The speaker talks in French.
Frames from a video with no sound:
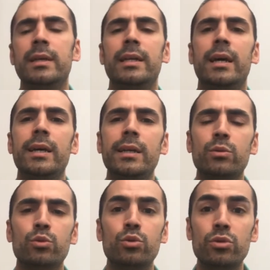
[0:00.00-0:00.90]
Et derrière,
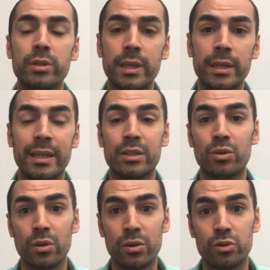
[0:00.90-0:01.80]
ton dossier
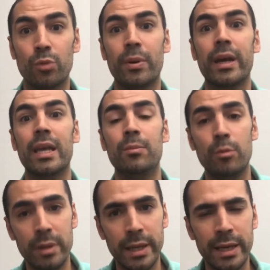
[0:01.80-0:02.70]
d'assurance de prêt
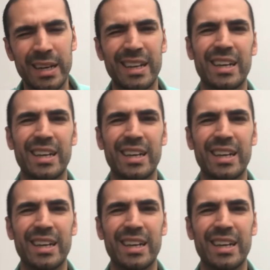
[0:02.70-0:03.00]
immobilier